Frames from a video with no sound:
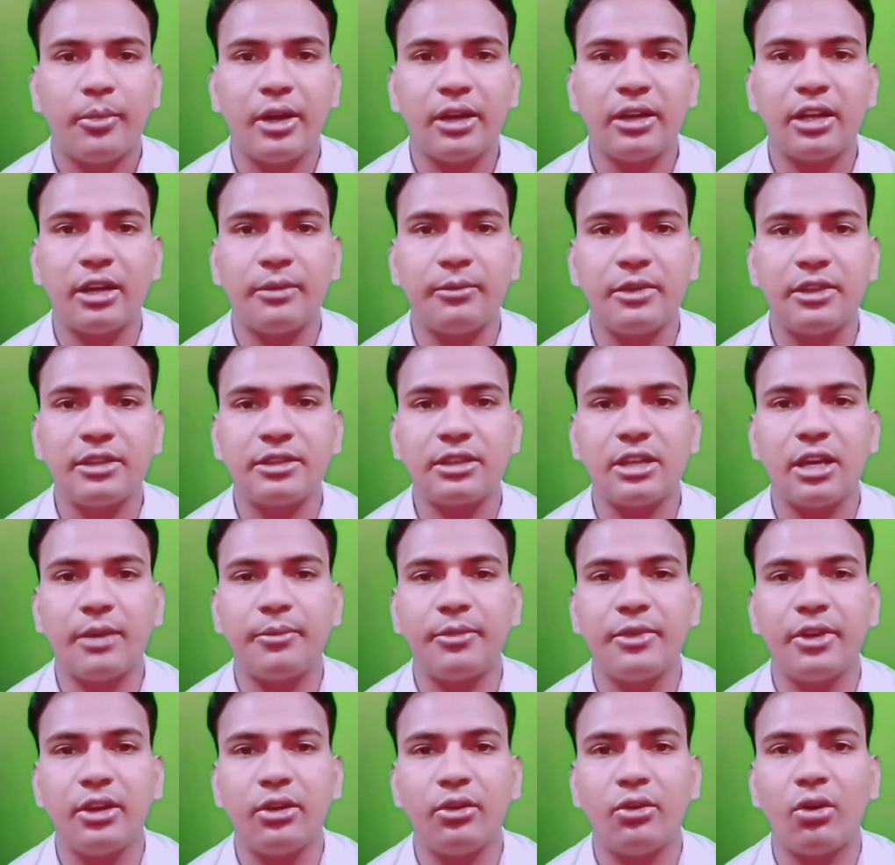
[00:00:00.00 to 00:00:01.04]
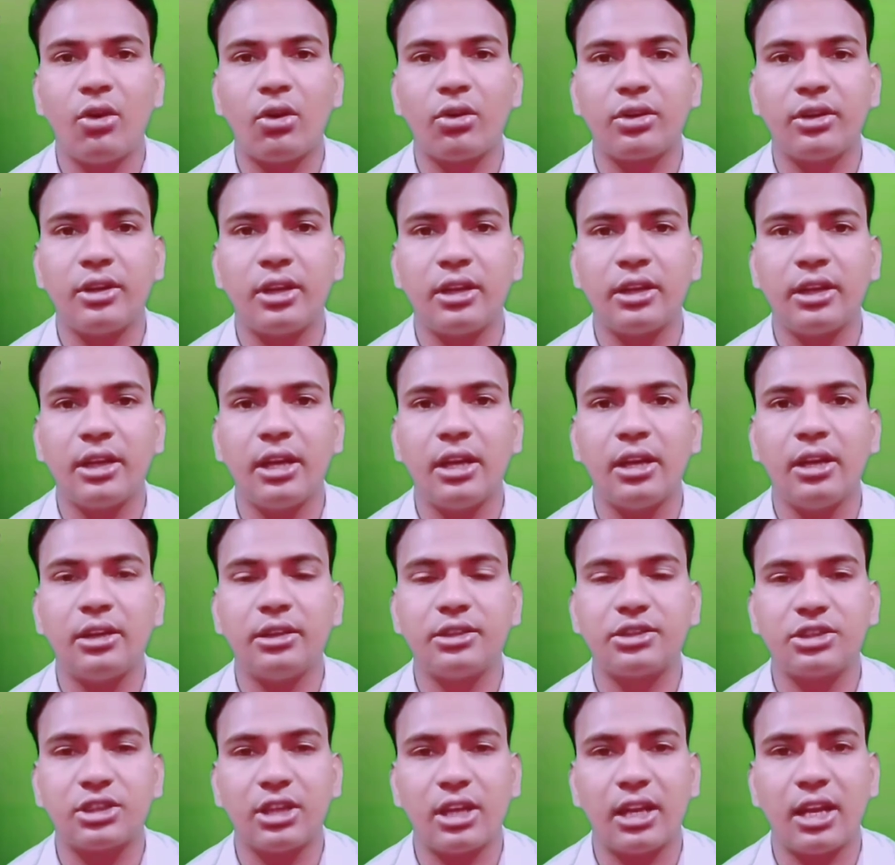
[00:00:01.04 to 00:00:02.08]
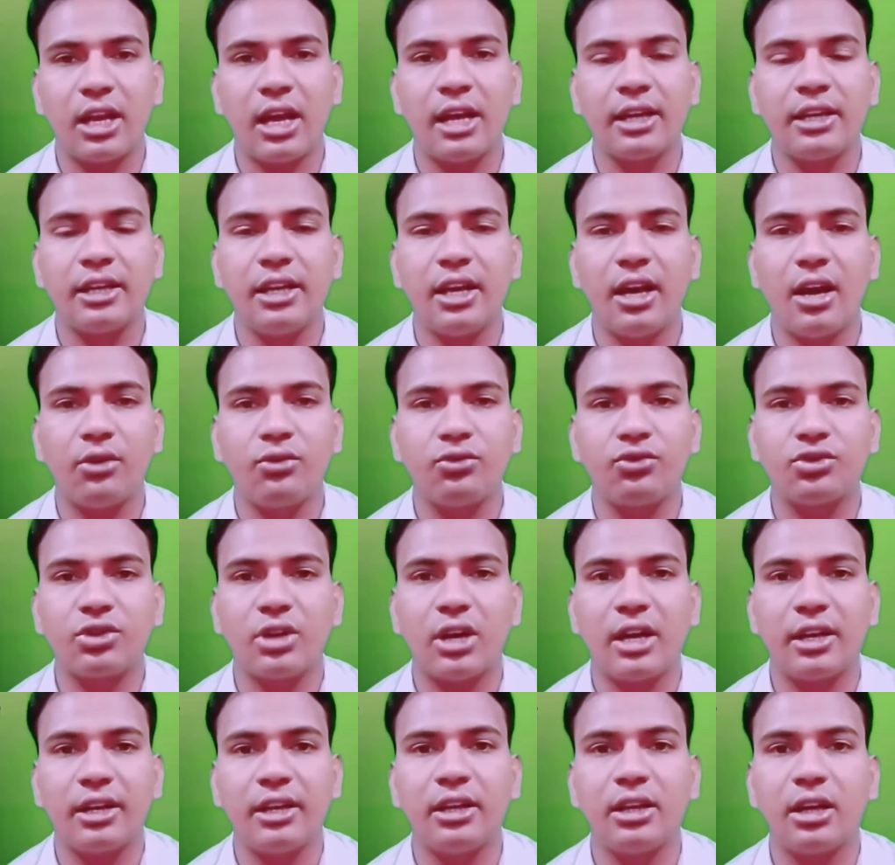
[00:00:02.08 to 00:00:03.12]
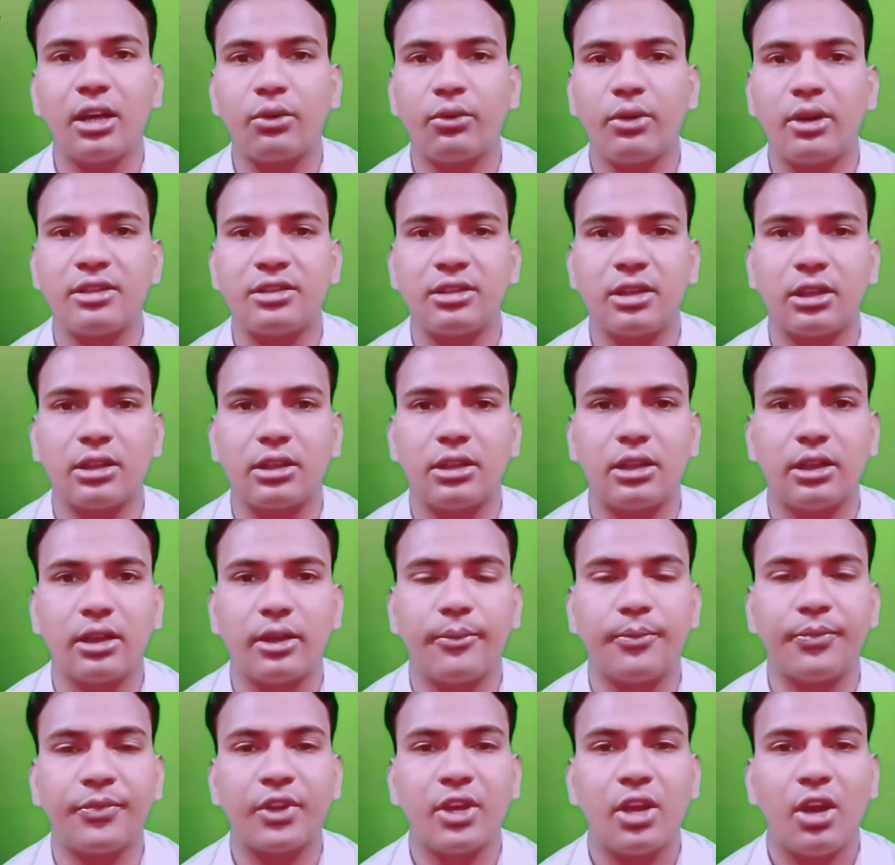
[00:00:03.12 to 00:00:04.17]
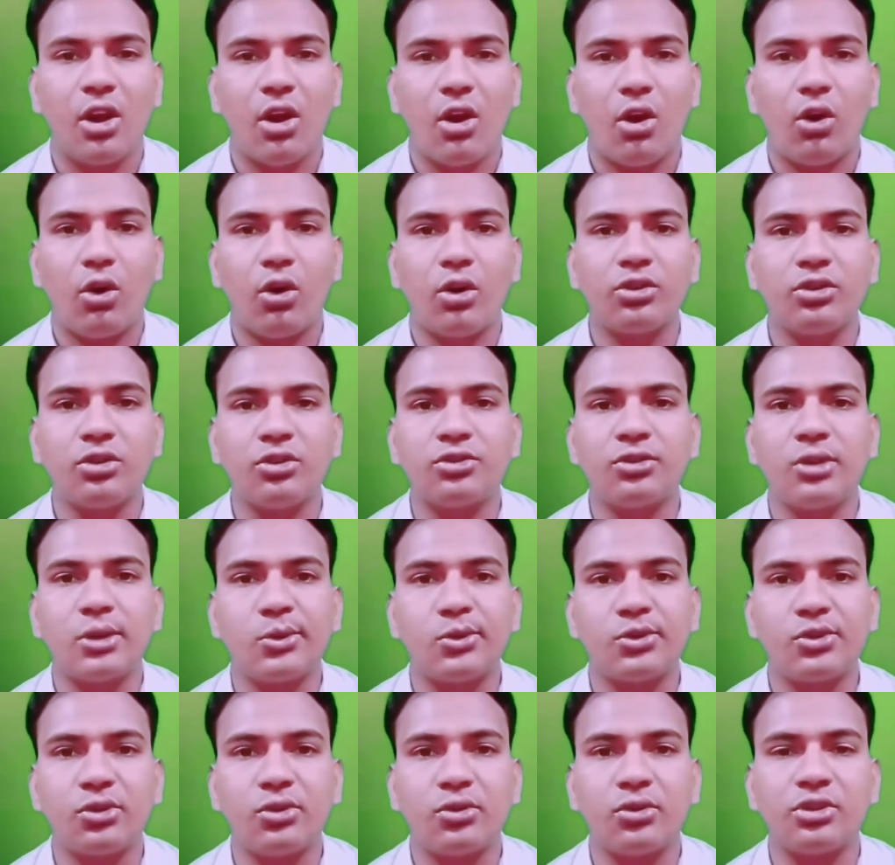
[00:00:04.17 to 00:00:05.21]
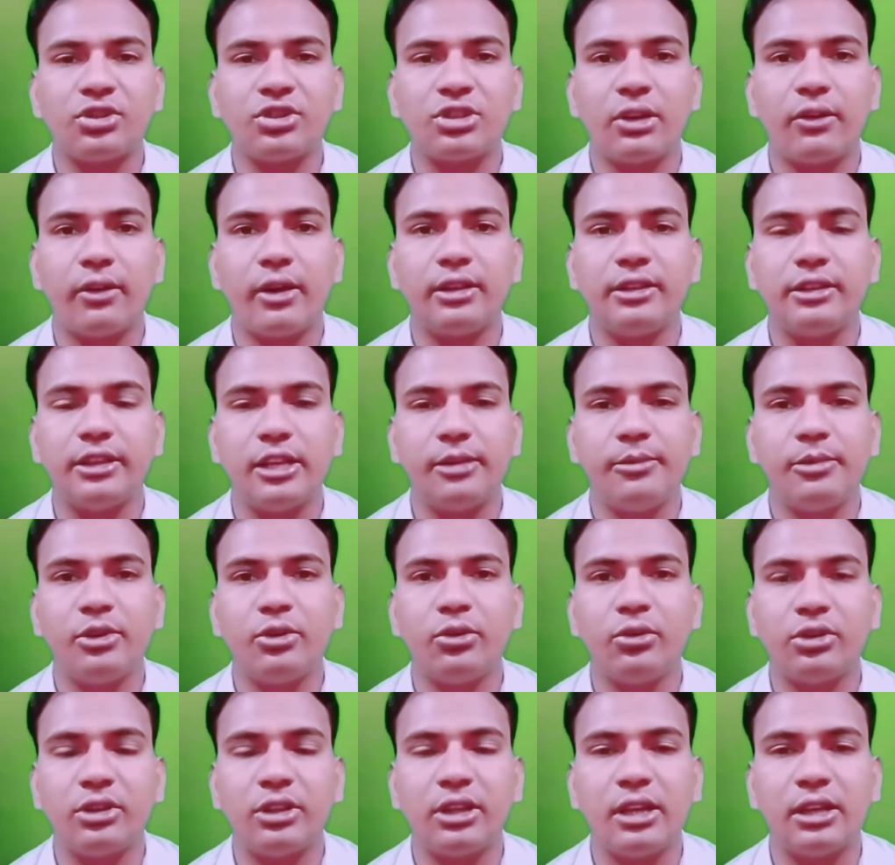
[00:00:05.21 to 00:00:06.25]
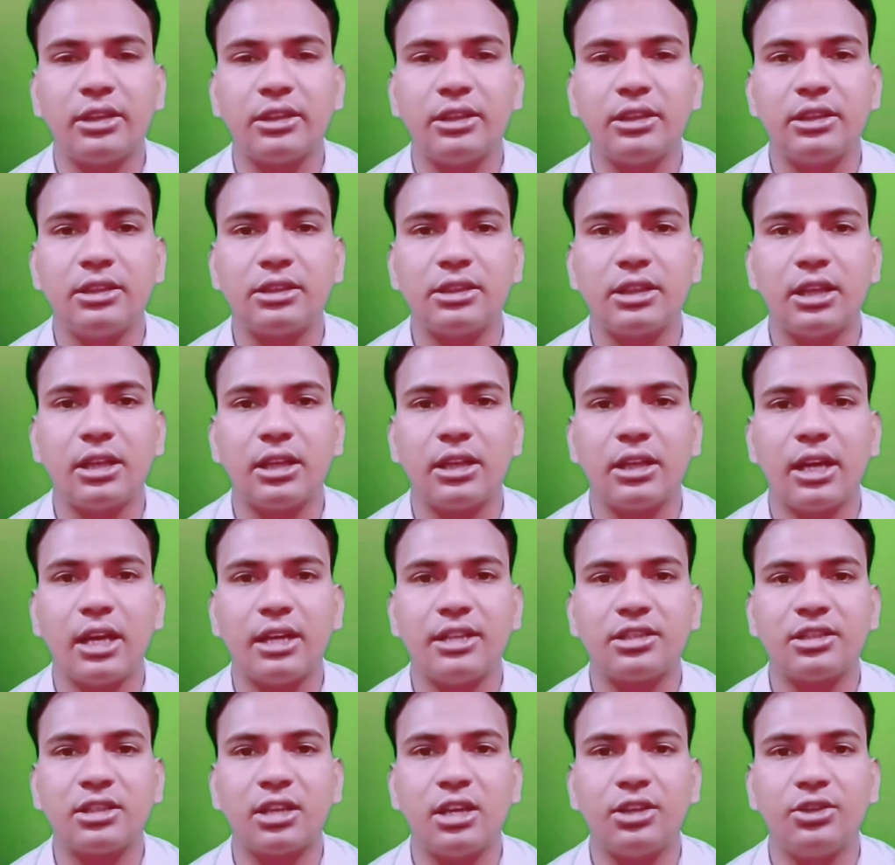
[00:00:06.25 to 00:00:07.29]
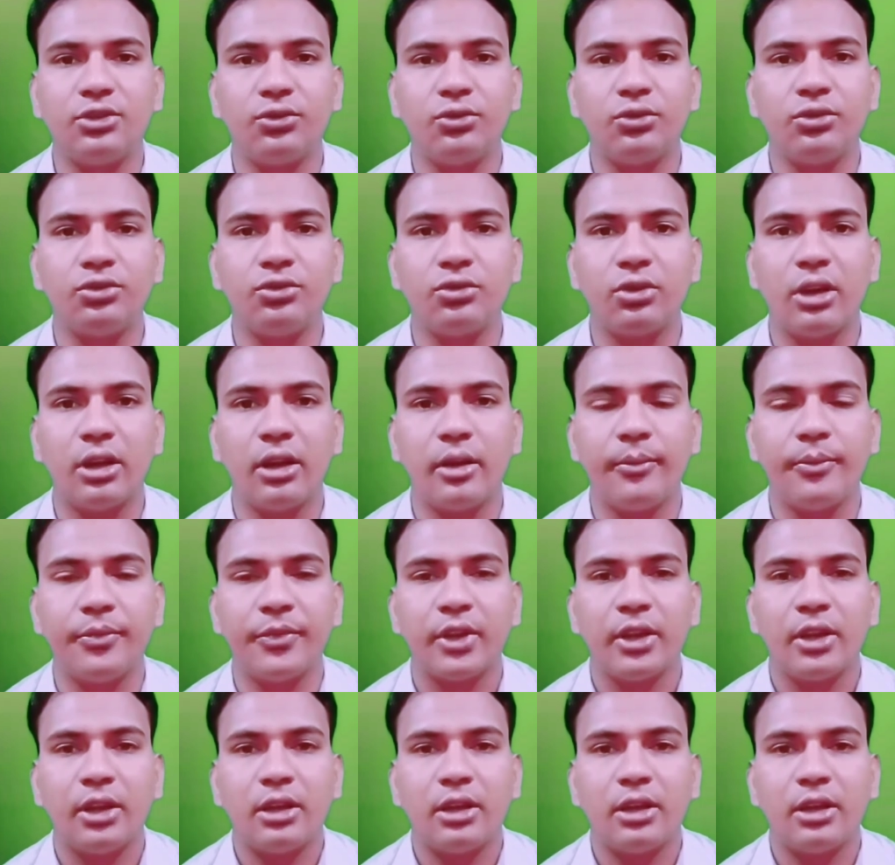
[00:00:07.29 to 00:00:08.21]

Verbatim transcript: बट हमेशा अपने डॉक्टर के सलाह के अनुसार ही करवा सकते हैं और दोस्तों कुछ लोगों के सवाल ये भी होते हैं कि सर क्या इसका यूज़ जो है